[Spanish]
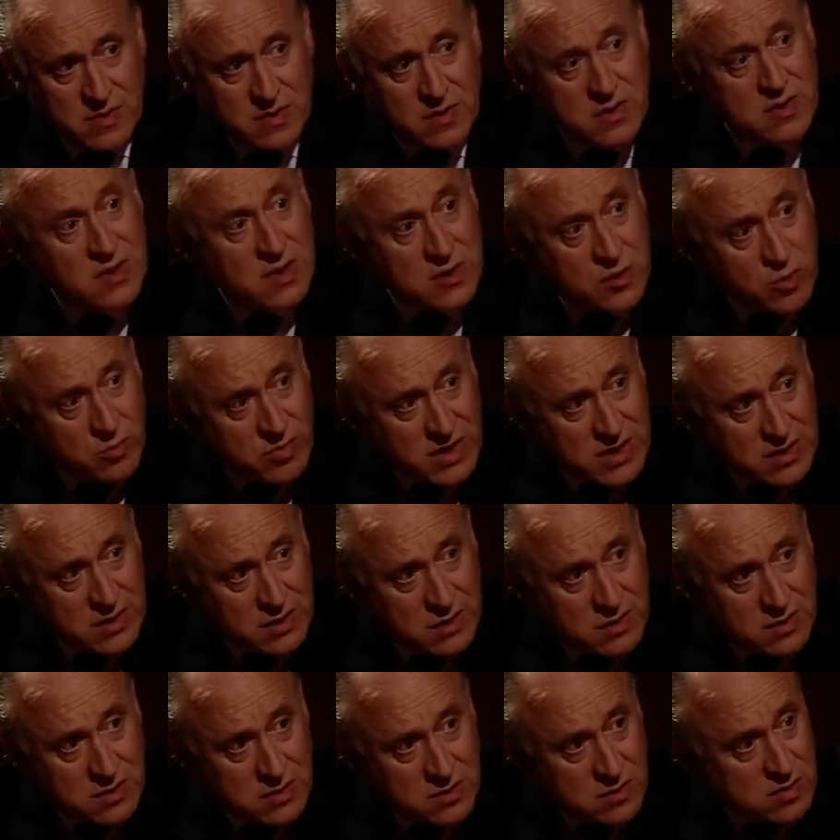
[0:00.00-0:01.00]
y de tomar
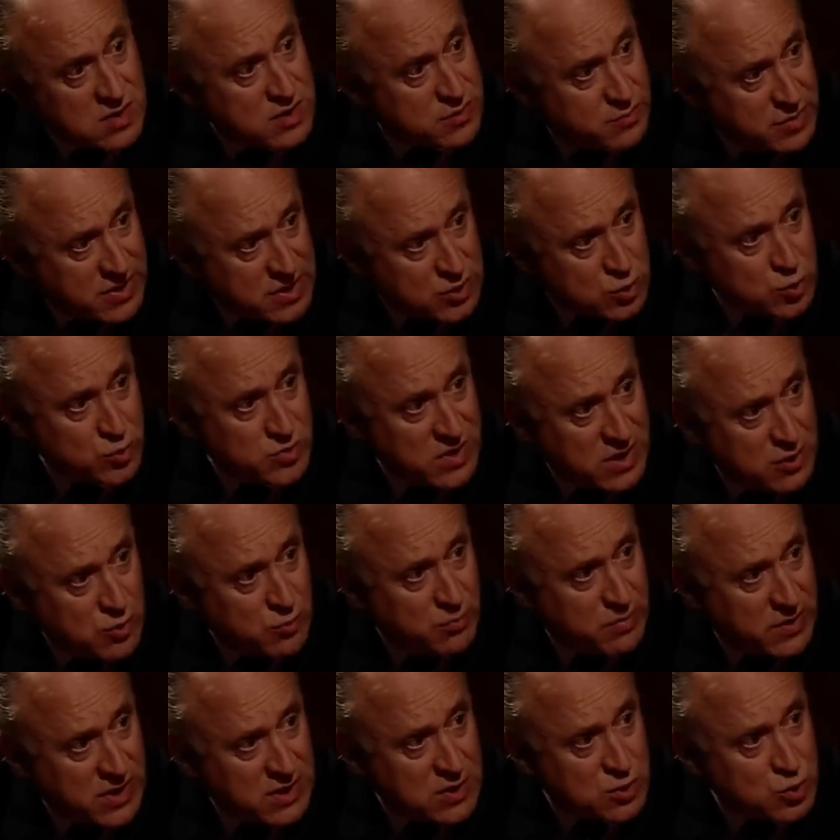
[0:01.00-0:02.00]
decisiones para su bien o
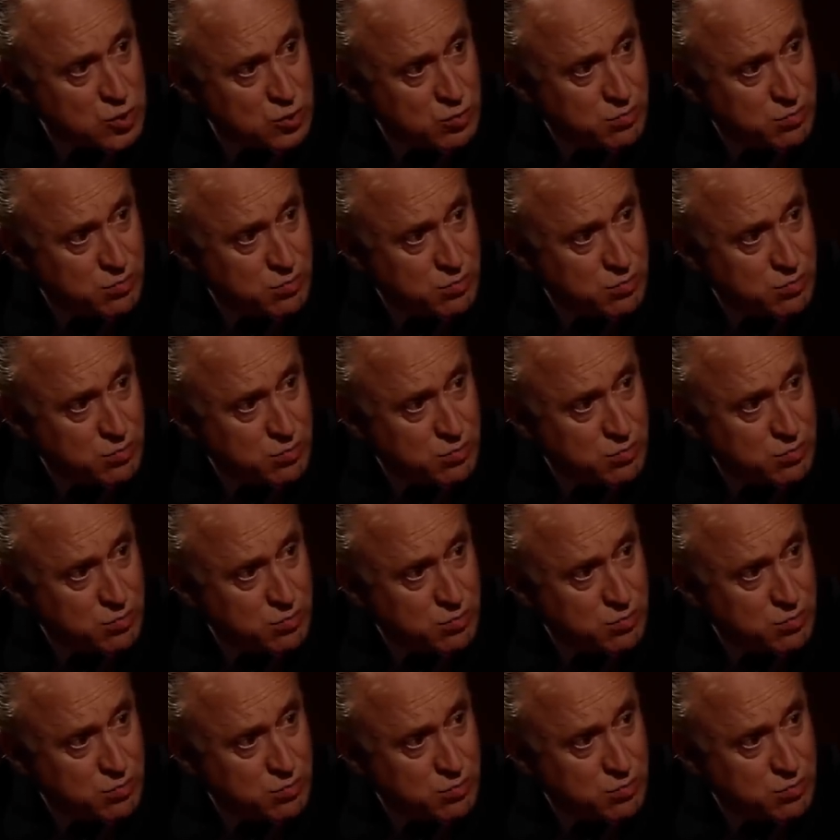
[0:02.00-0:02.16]
para,